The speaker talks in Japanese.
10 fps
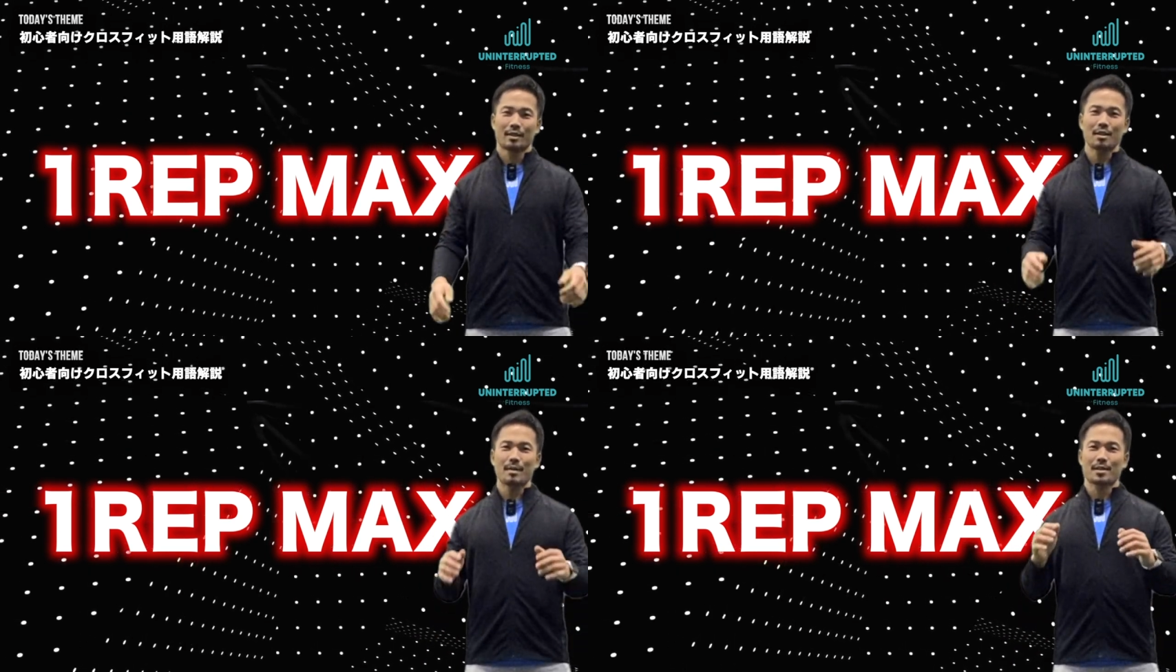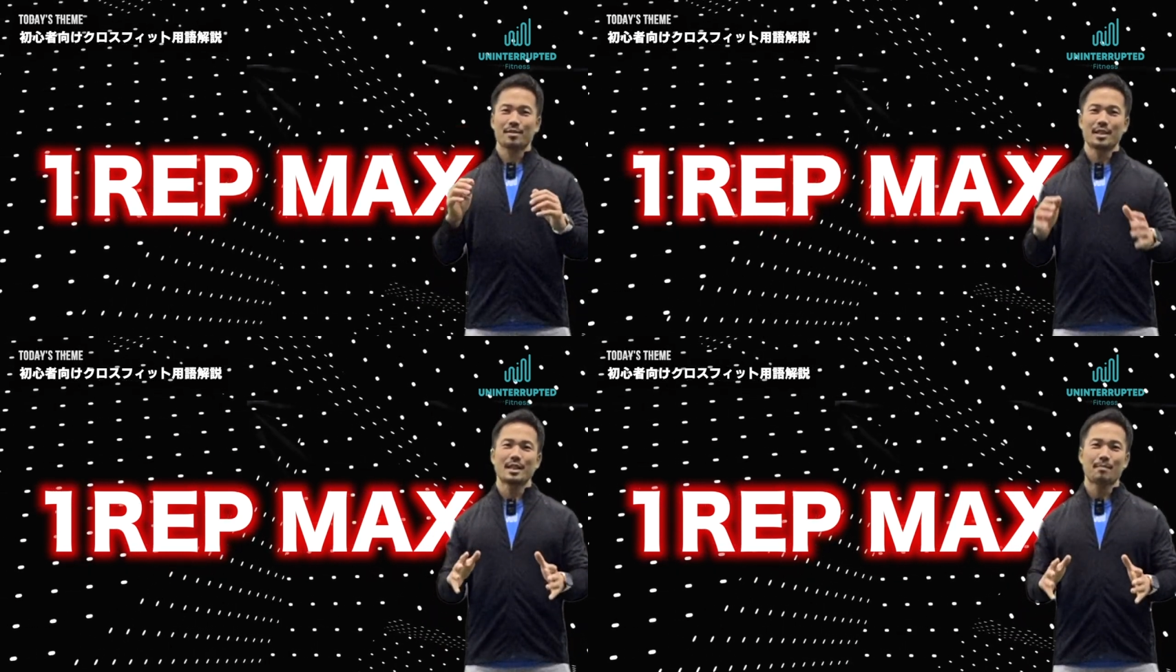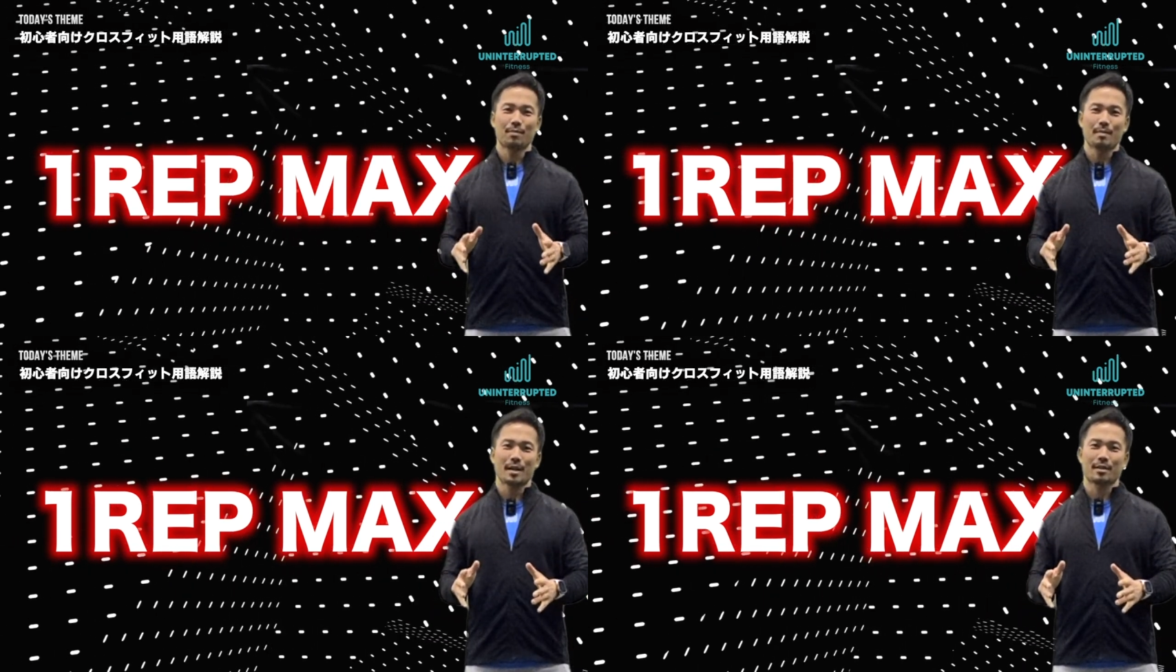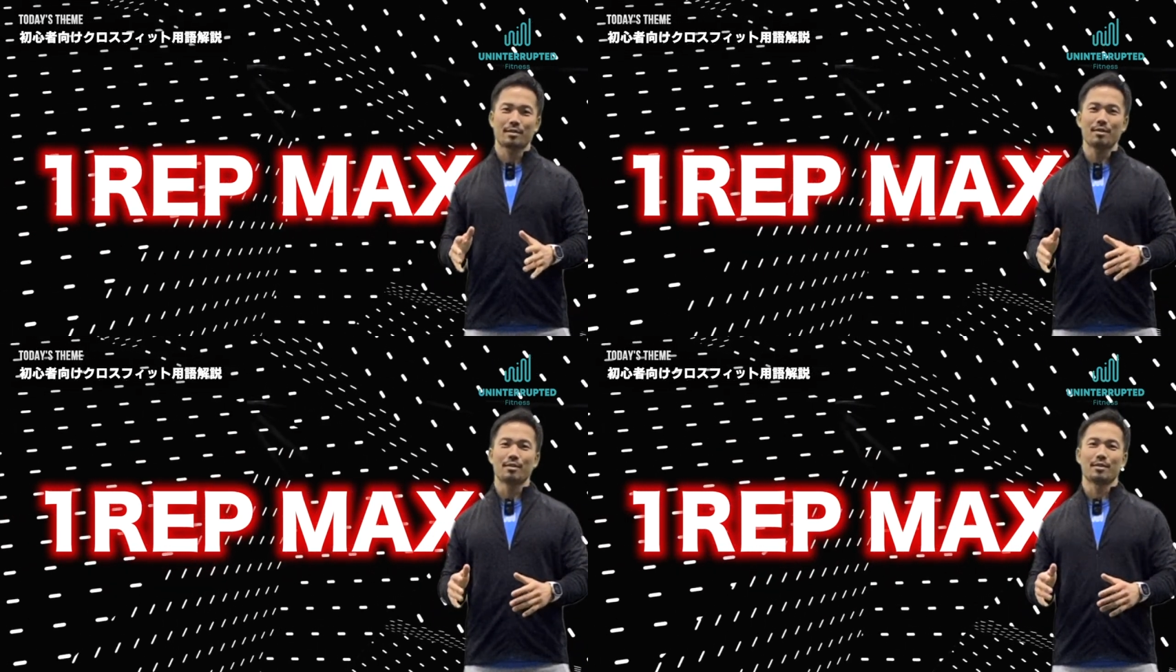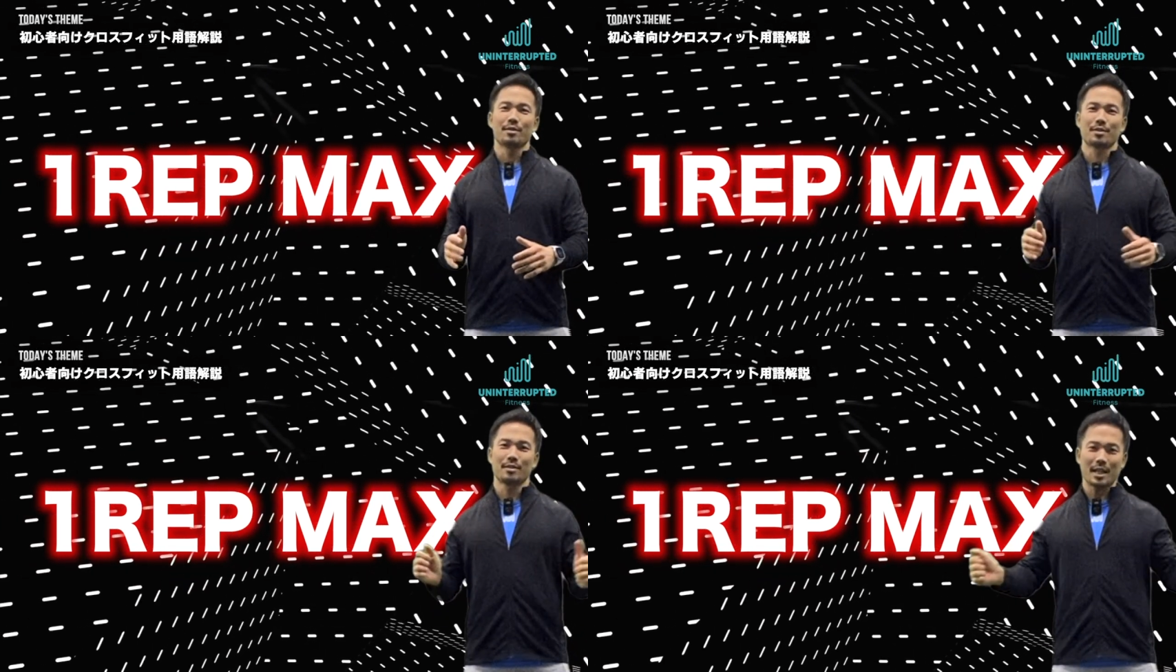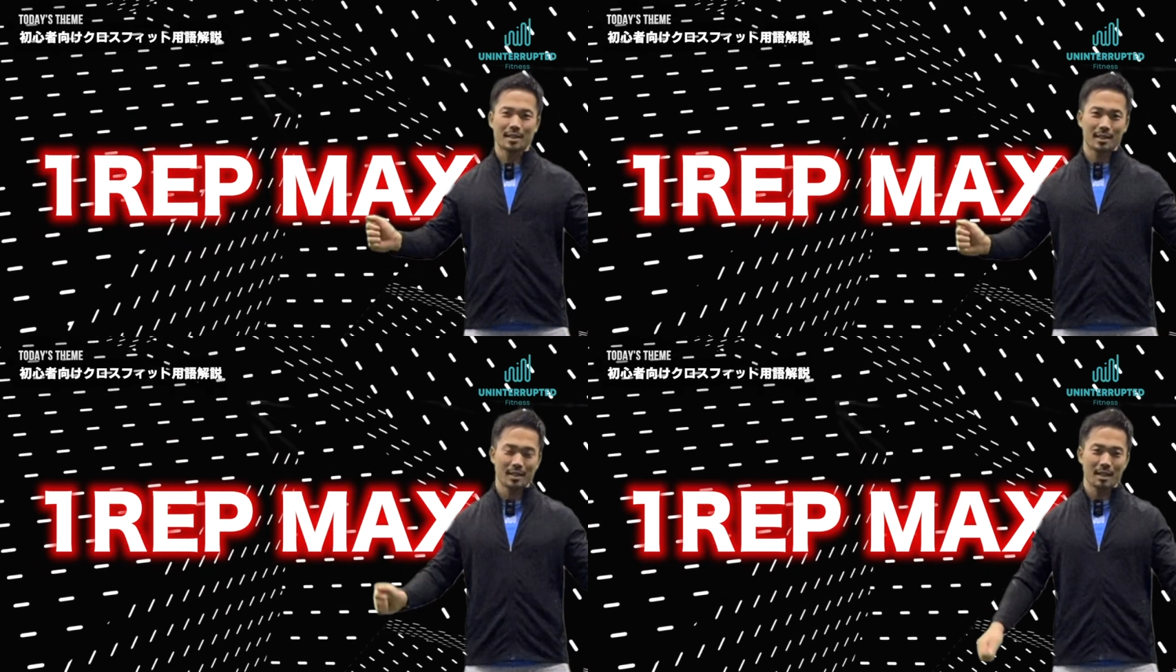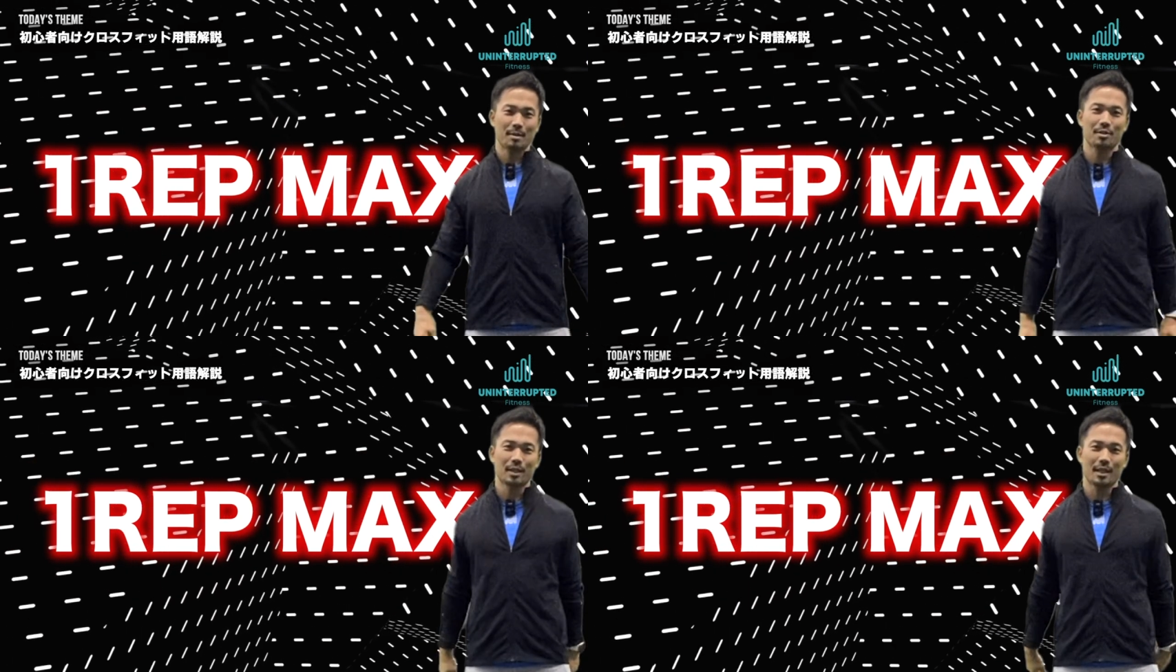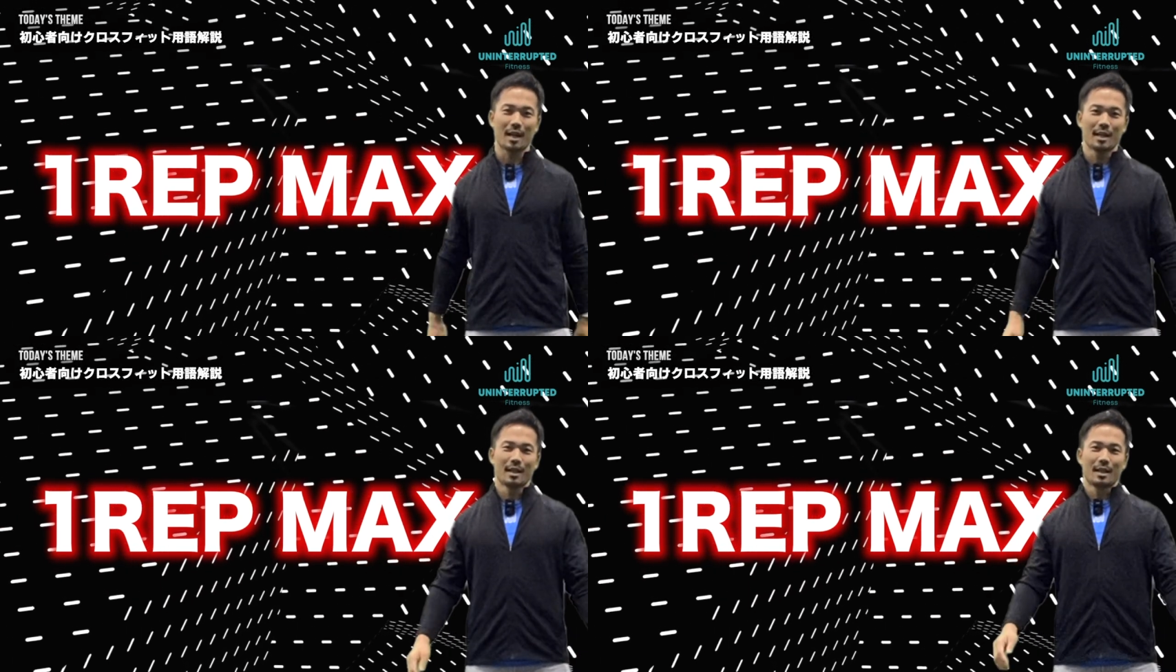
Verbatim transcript: 例えば3レップマックスのスナッチやりましょうだったら